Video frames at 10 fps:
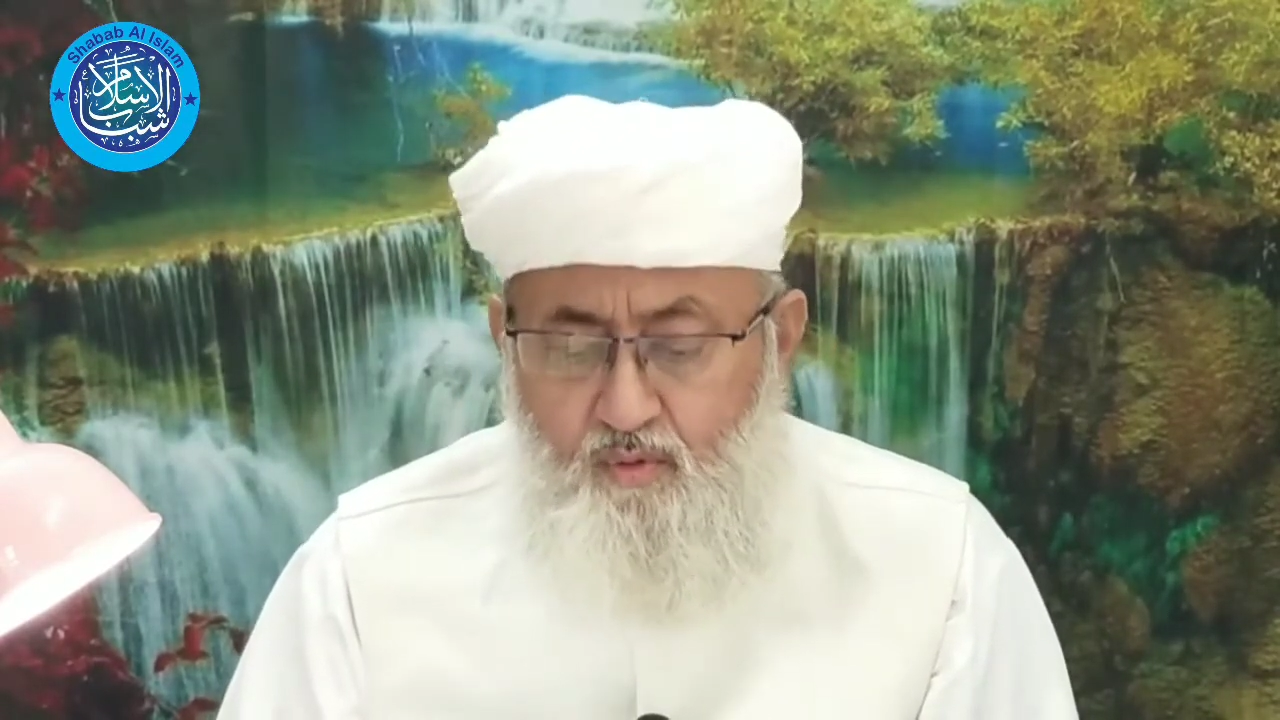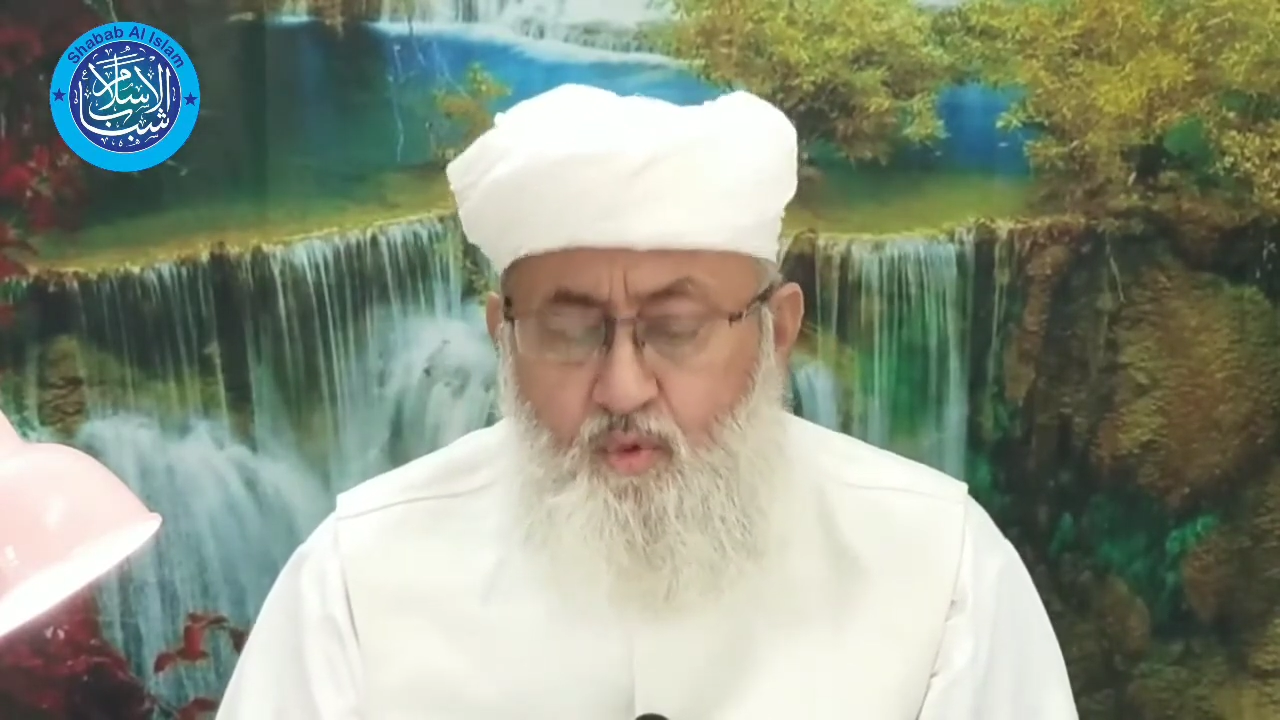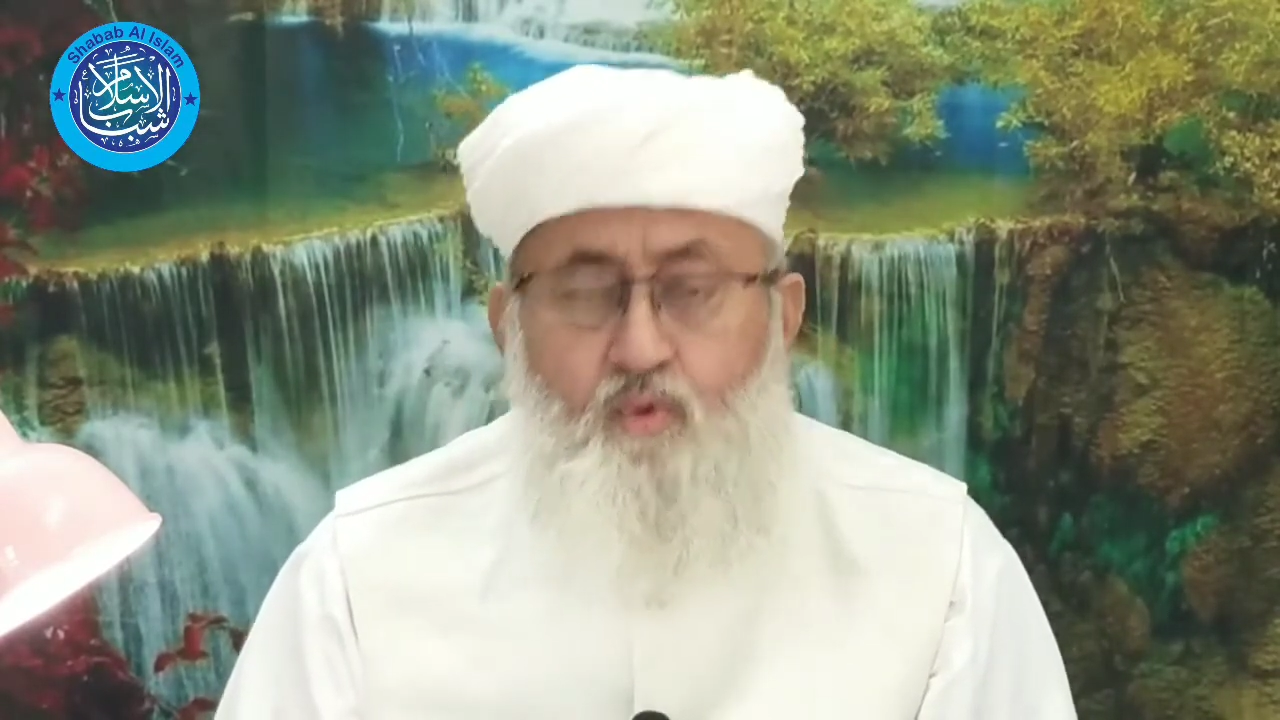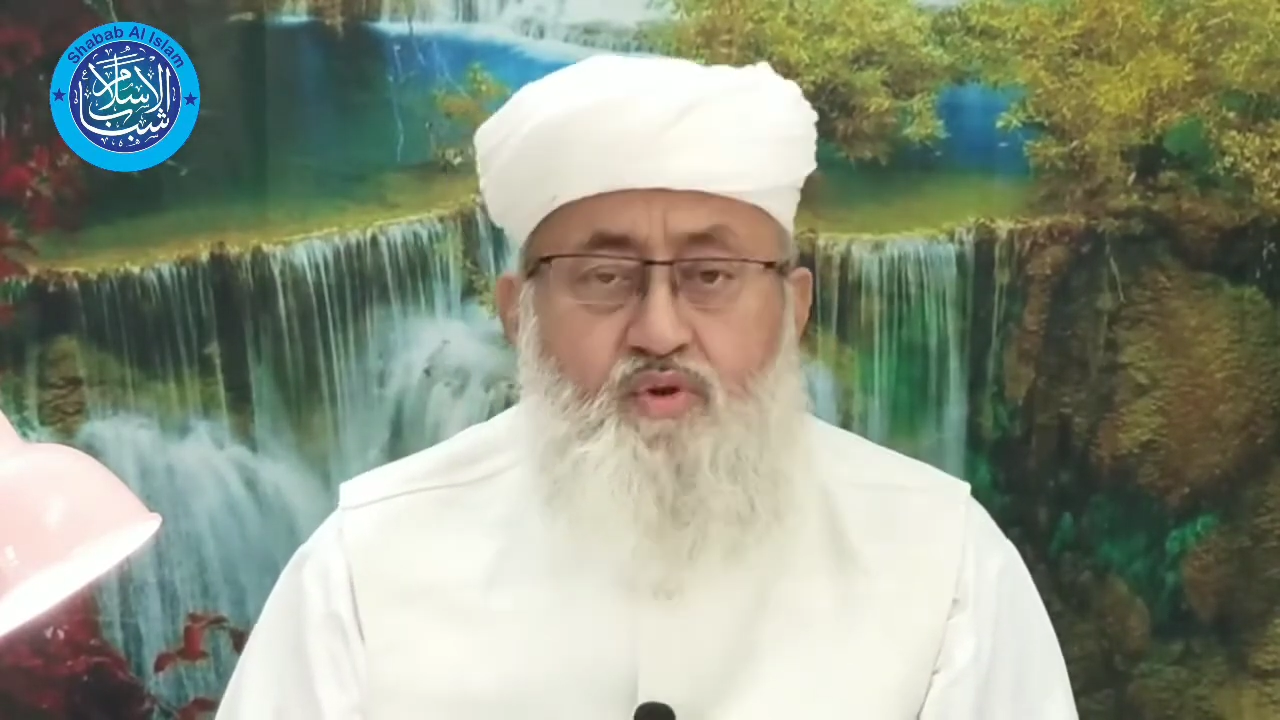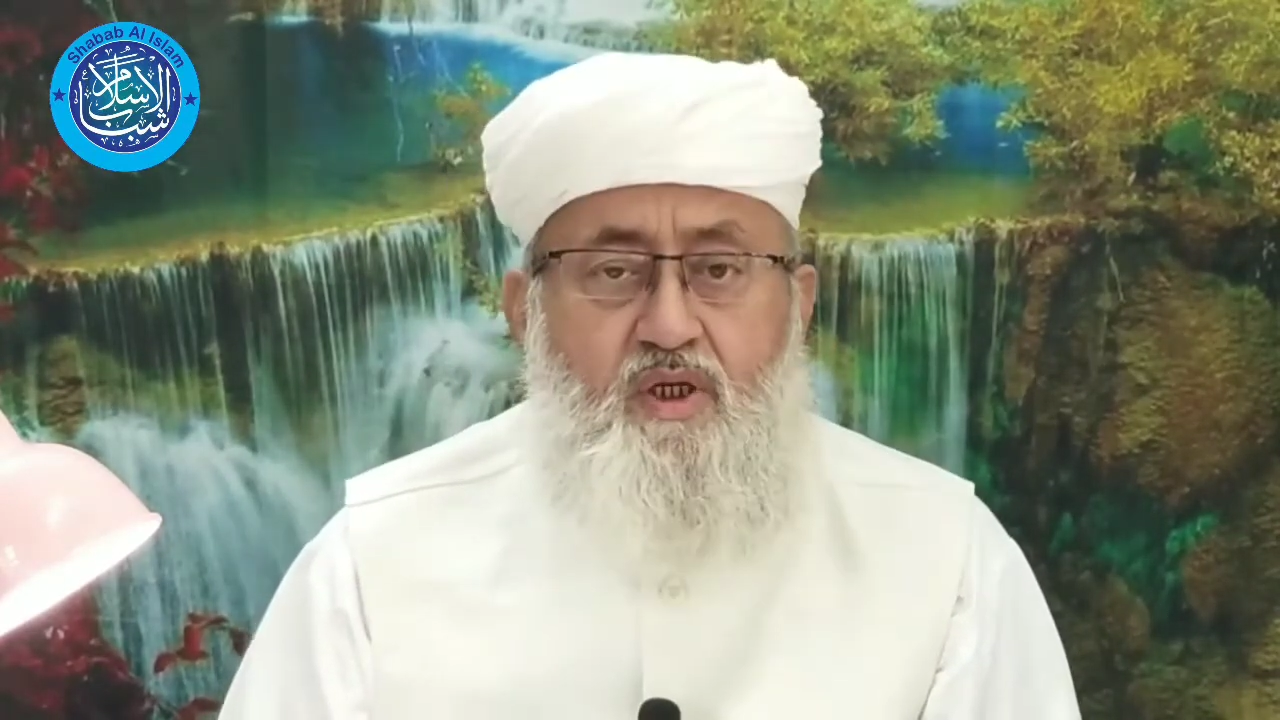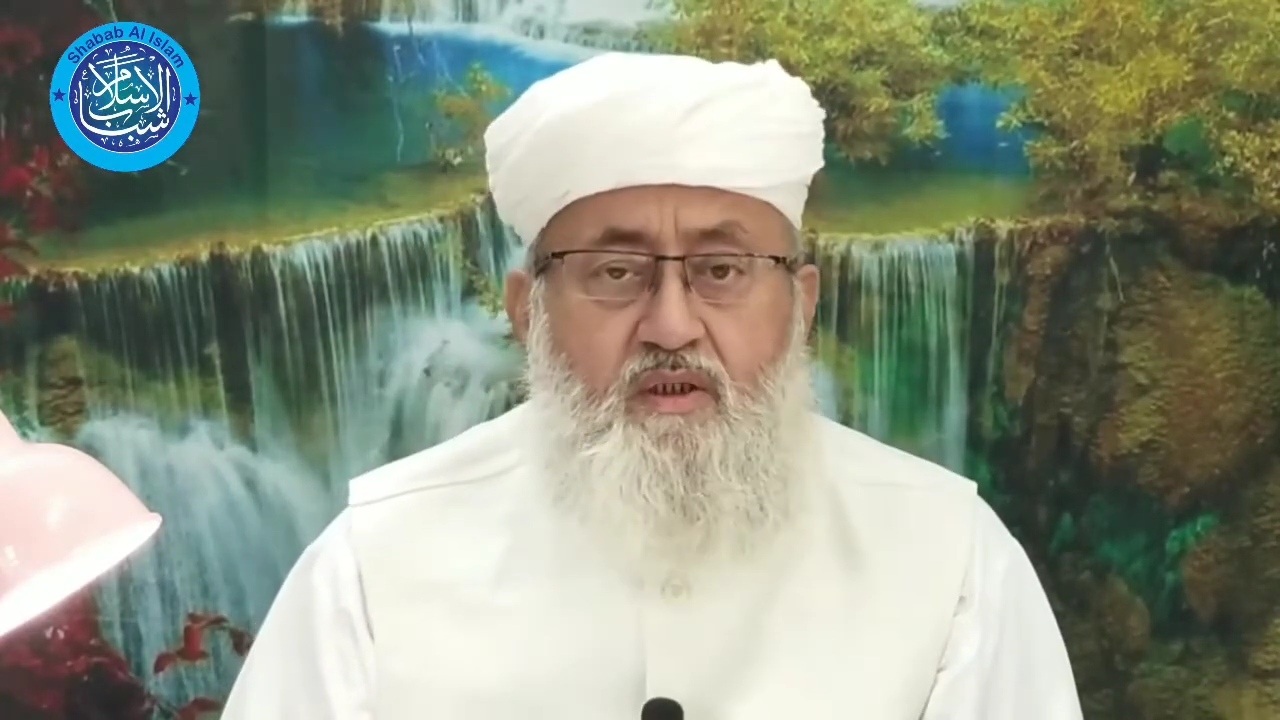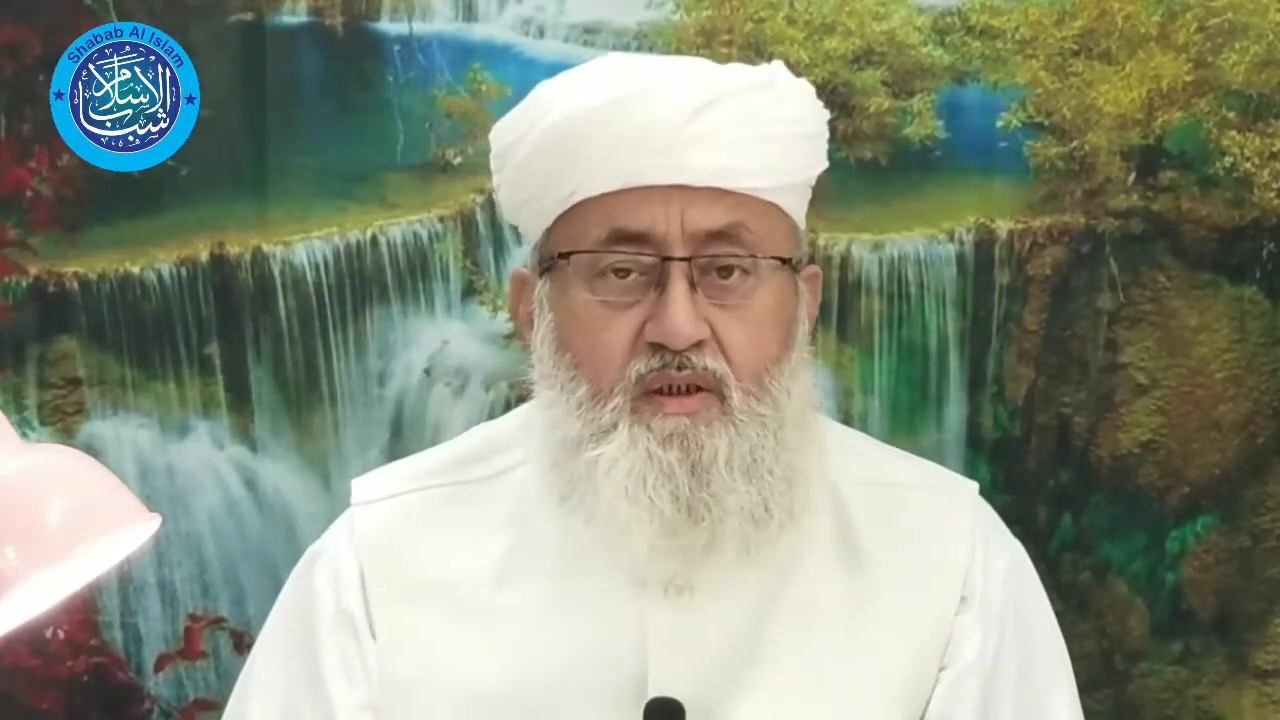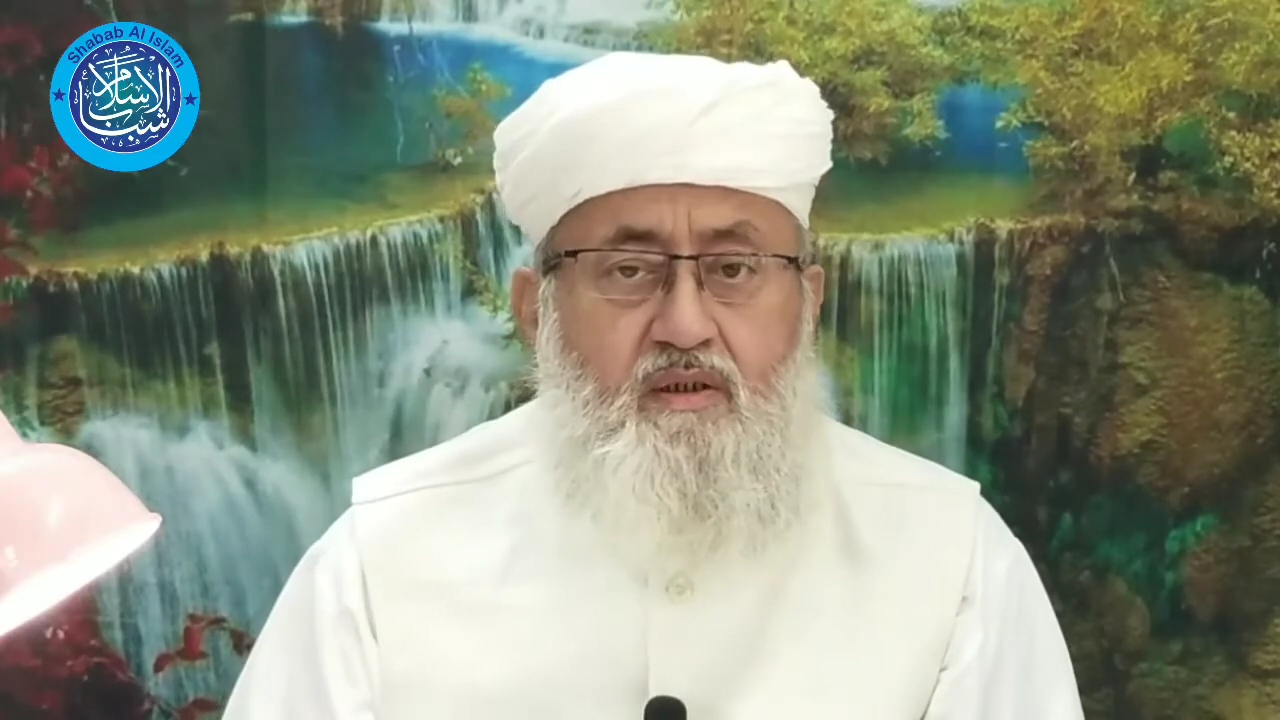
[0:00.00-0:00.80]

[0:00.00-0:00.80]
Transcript: فقوله